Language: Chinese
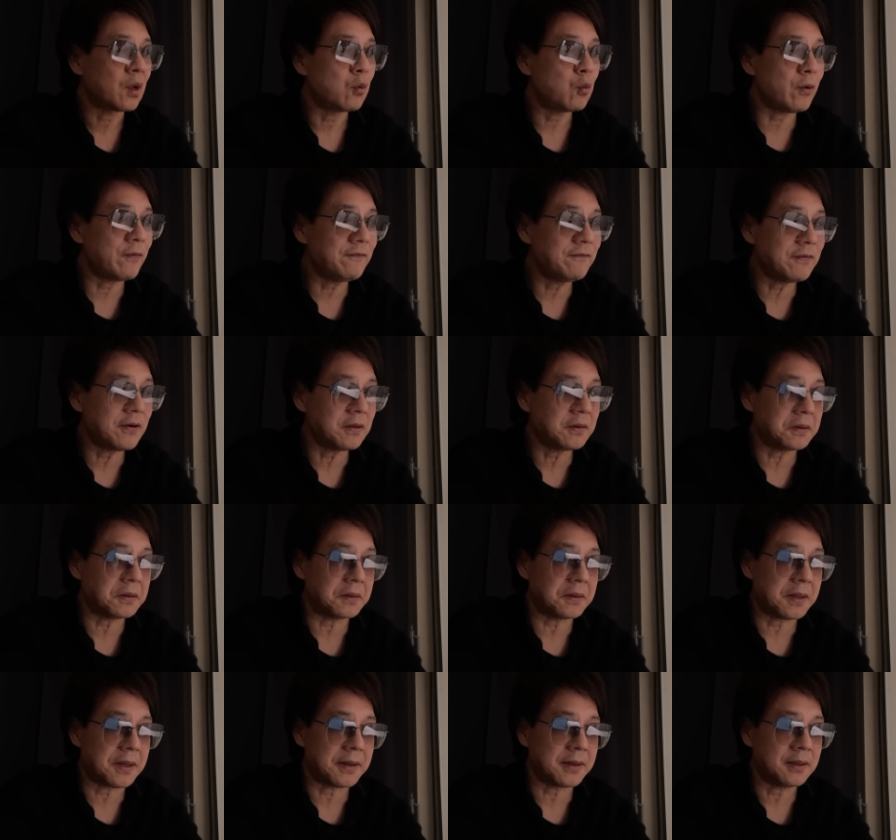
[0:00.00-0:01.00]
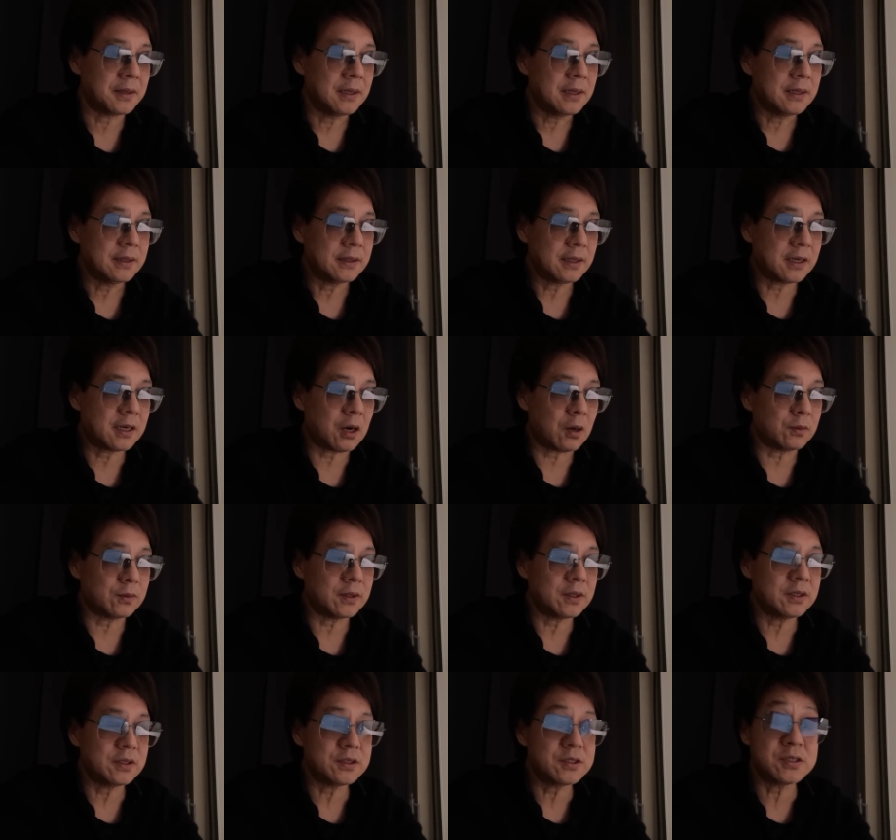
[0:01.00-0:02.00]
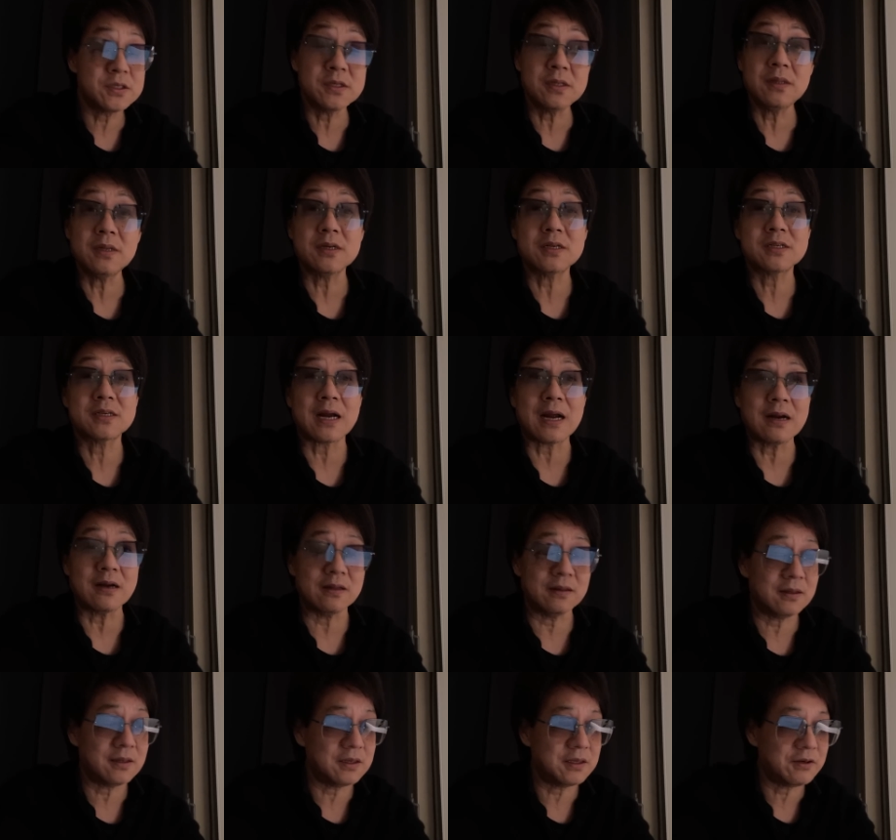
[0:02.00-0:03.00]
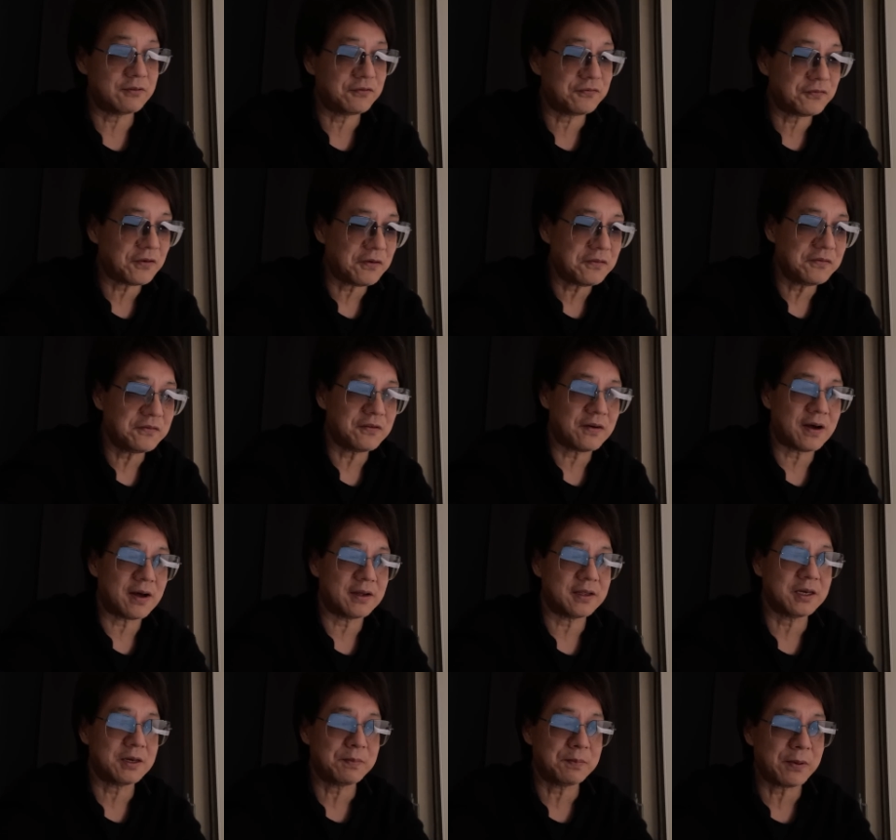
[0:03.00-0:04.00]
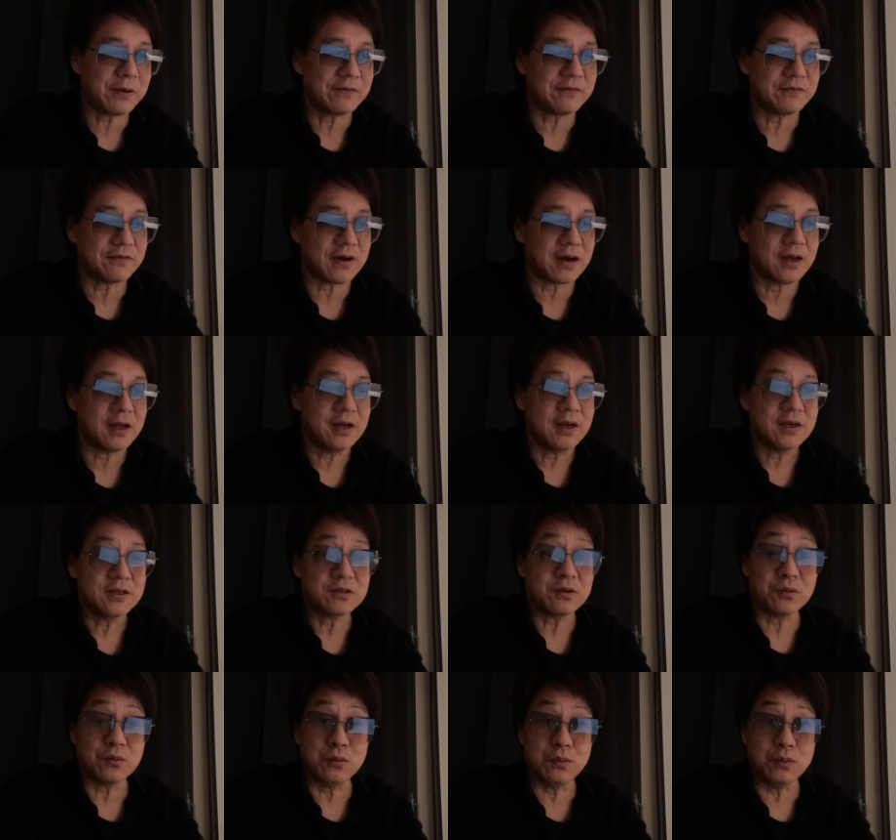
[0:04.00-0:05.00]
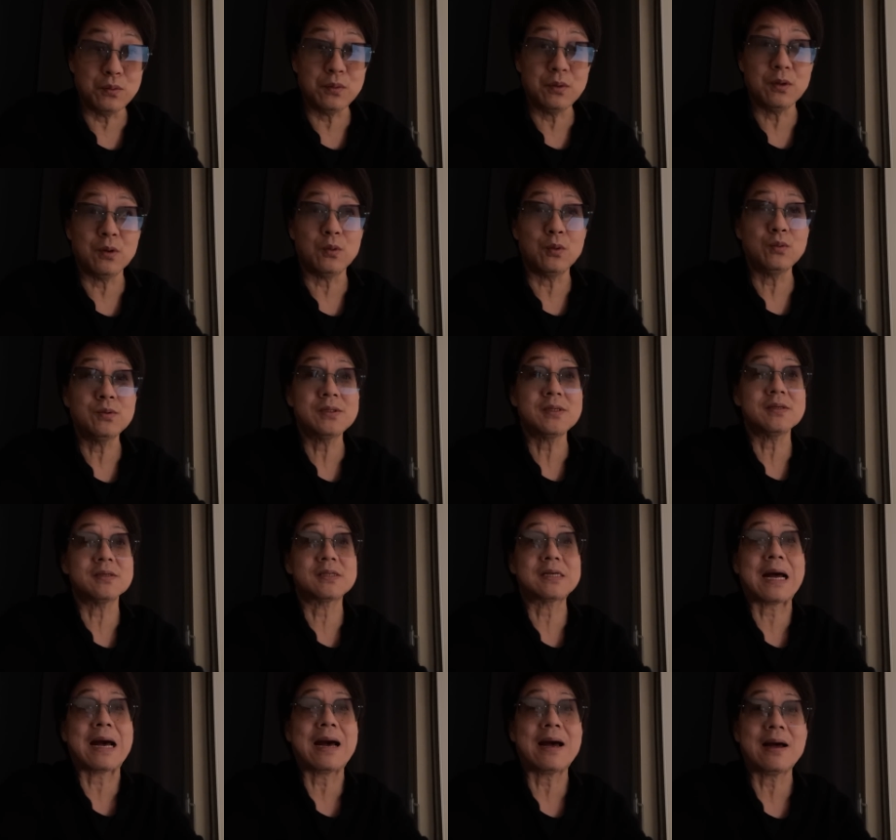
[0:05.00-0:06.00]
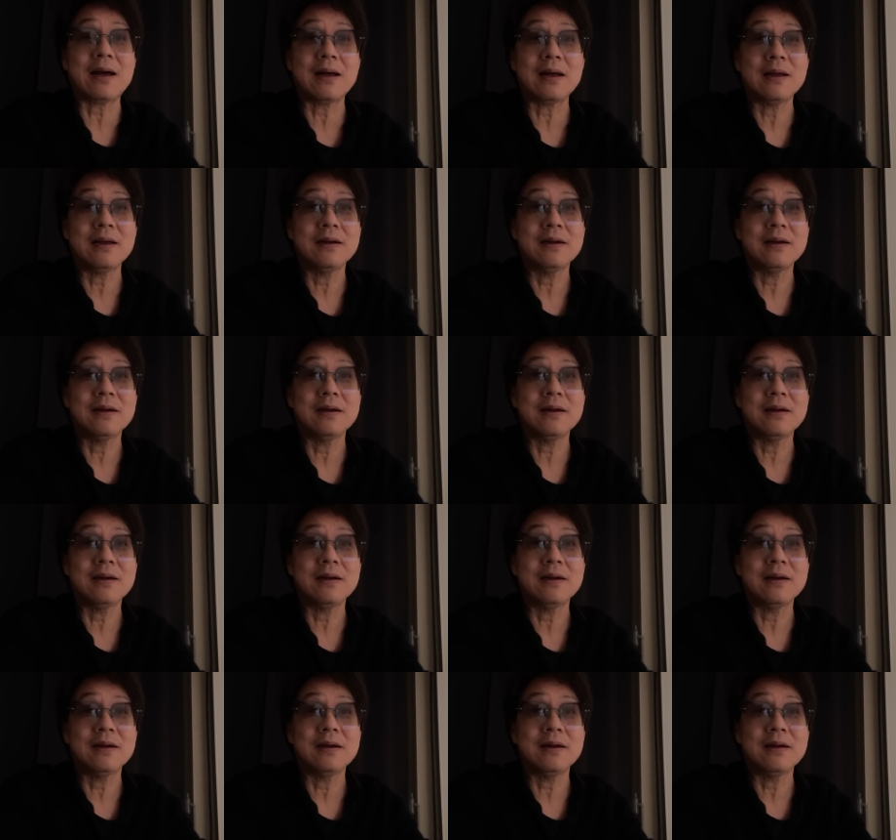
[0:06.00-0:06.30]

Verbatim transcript: 官方的人呢，他搞的一个新的杀人的一个方法，一个办法叫旅游自杀，